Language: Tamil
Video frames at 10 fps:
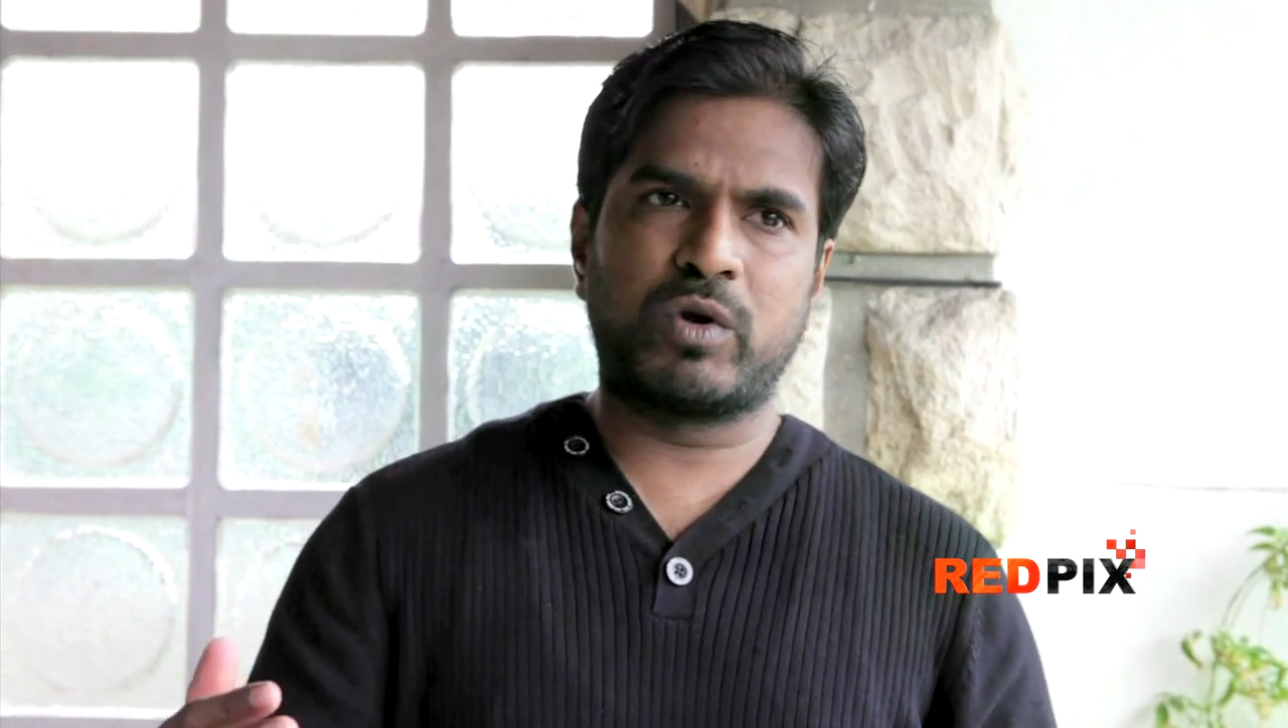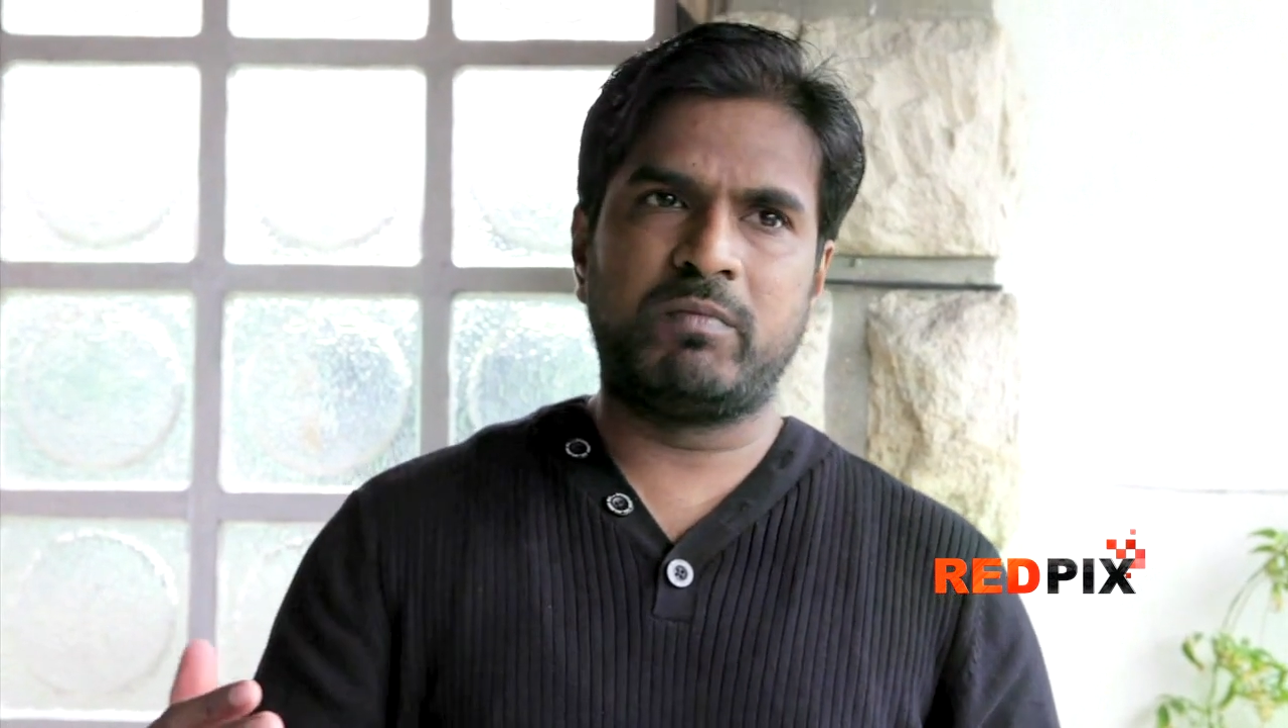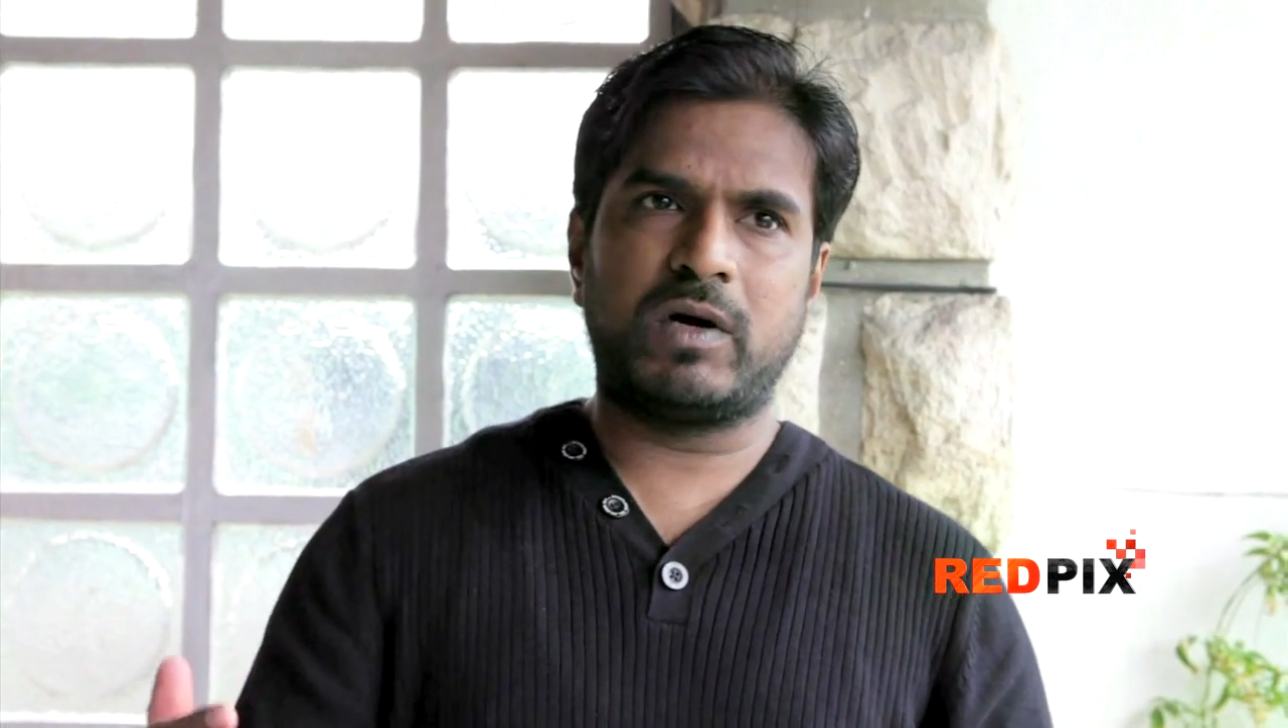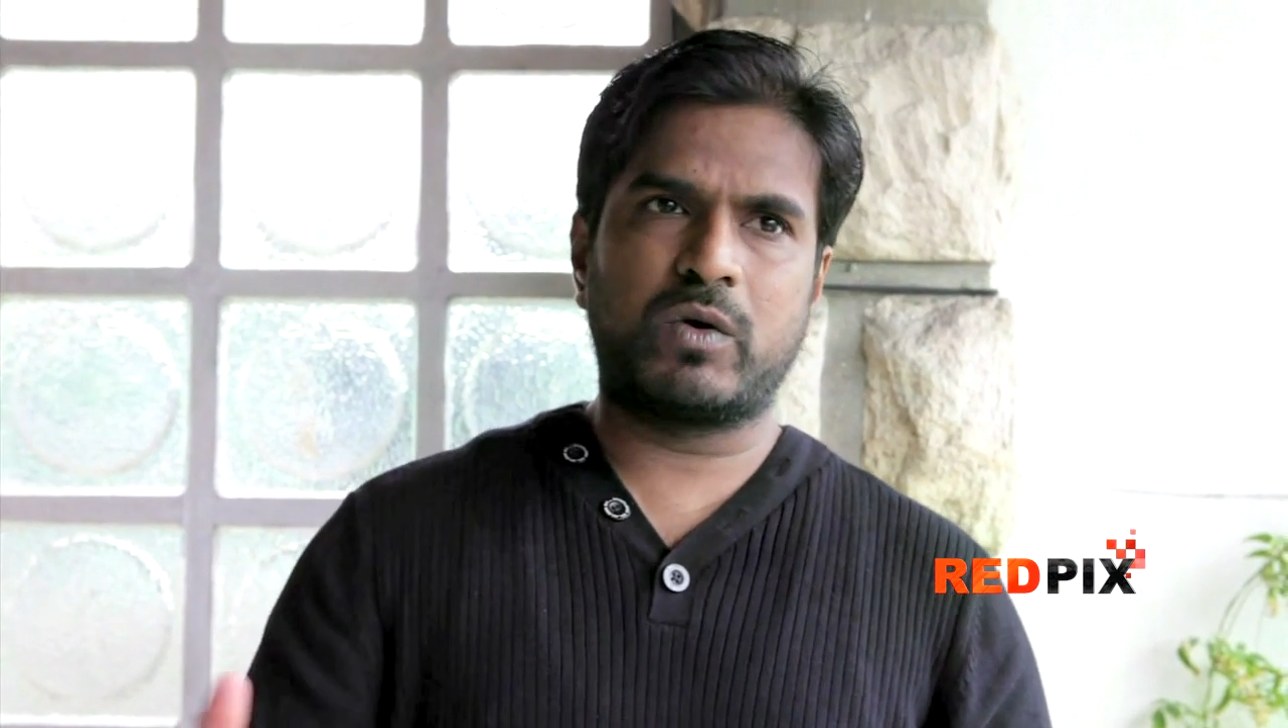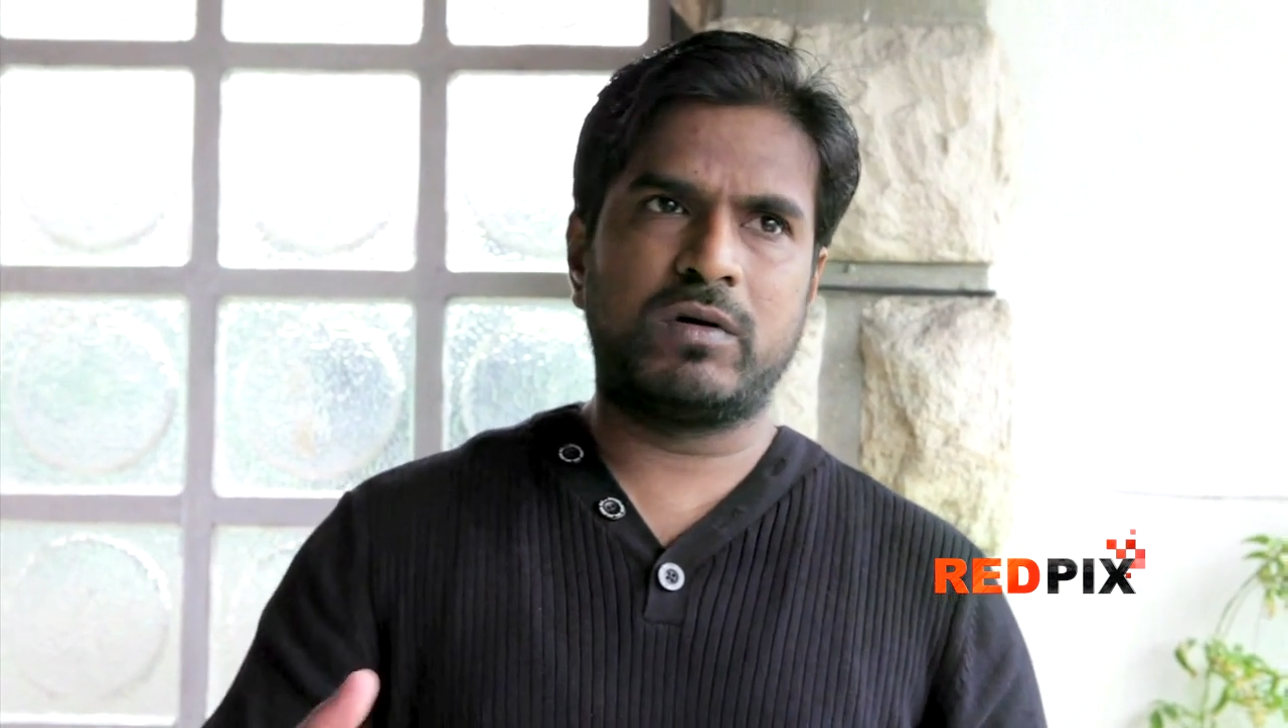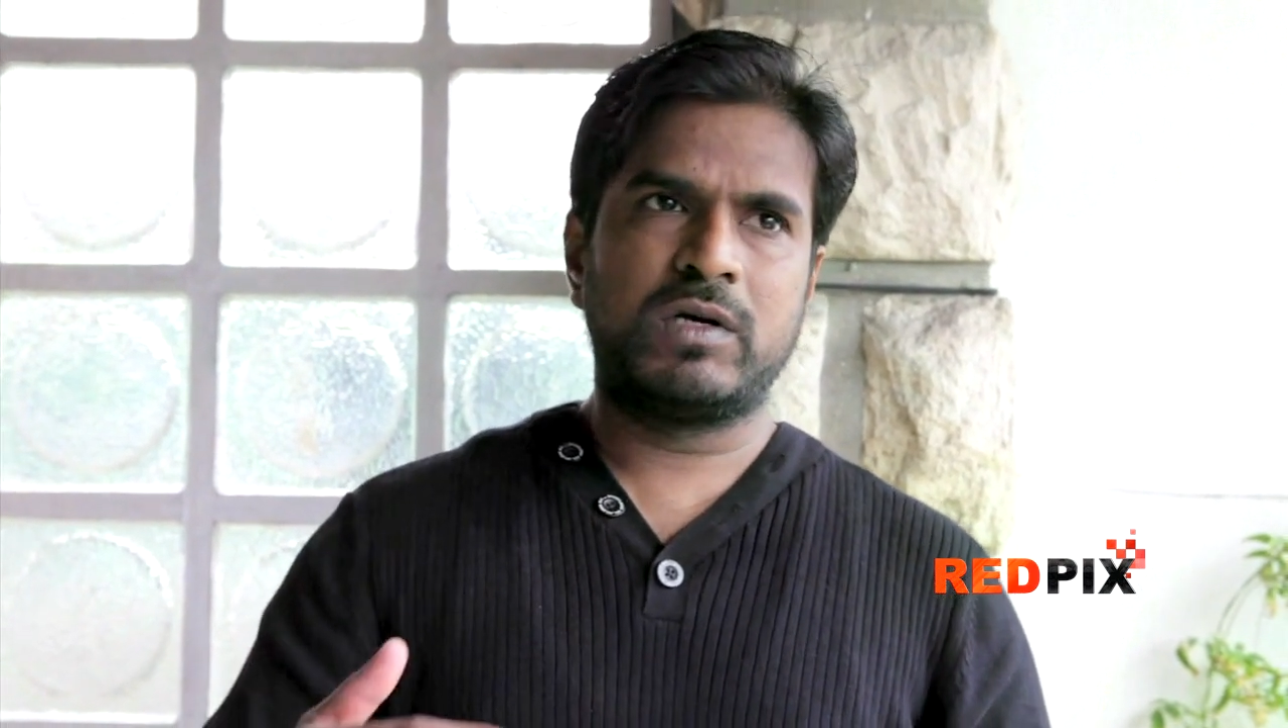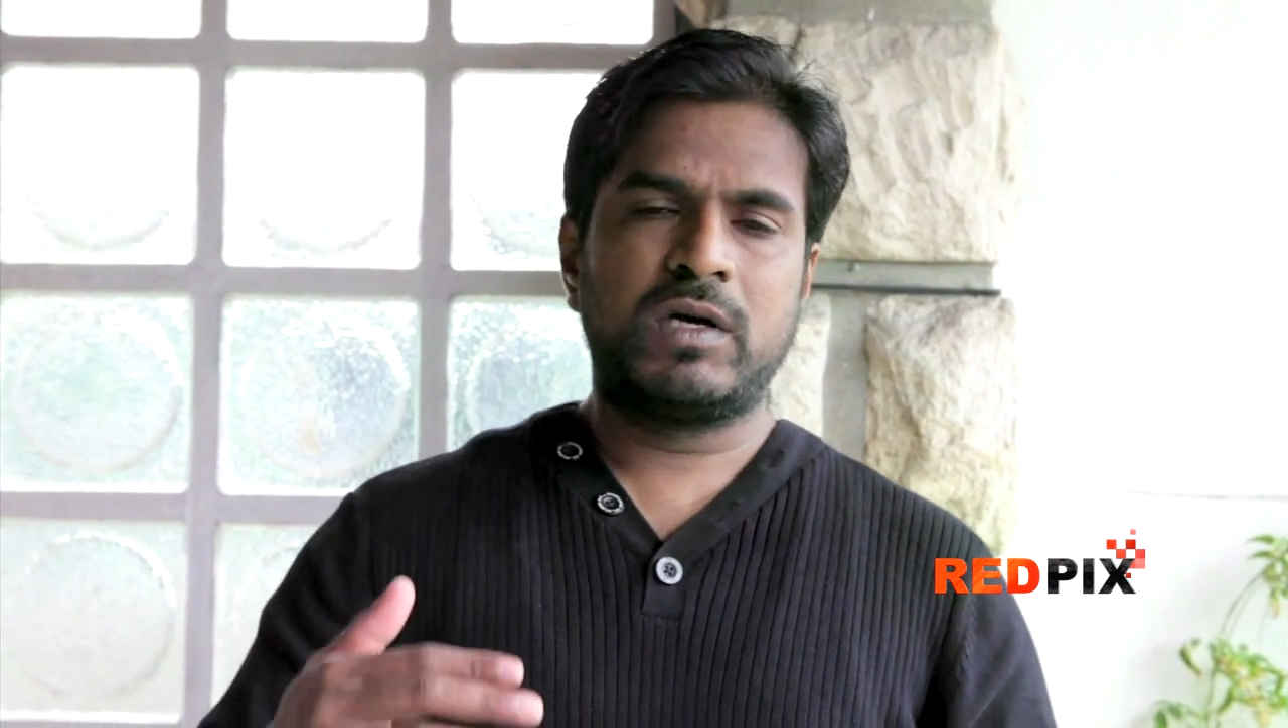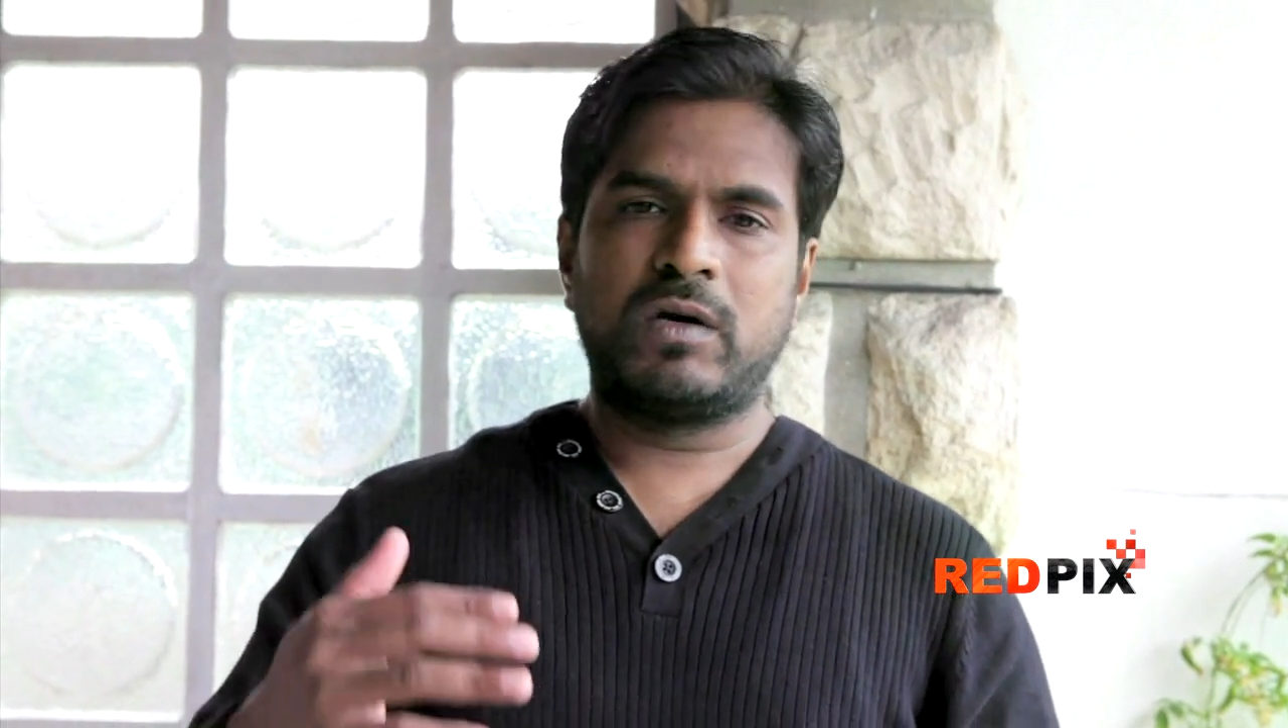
ஒரு ஒரு